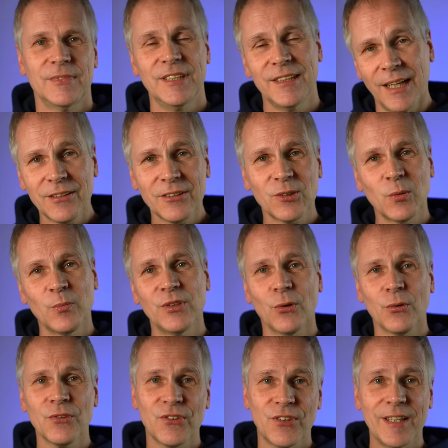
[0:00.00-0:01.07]
Die natrium
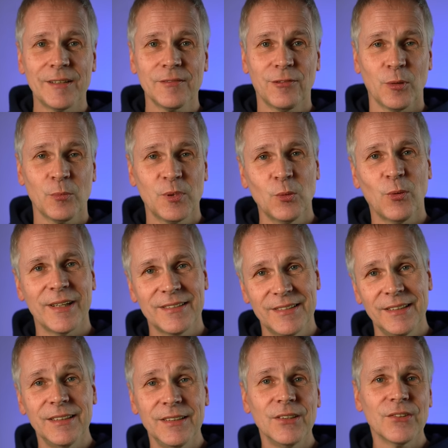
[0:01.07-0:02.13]
ionenzellen von
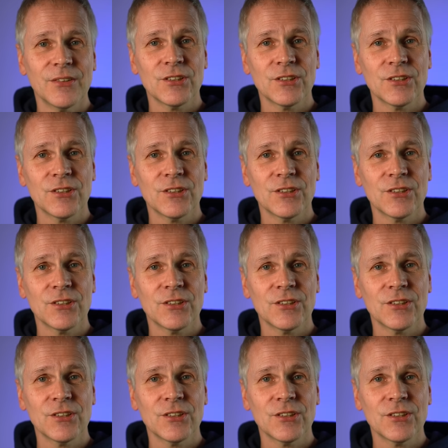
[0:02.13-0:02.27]
BYD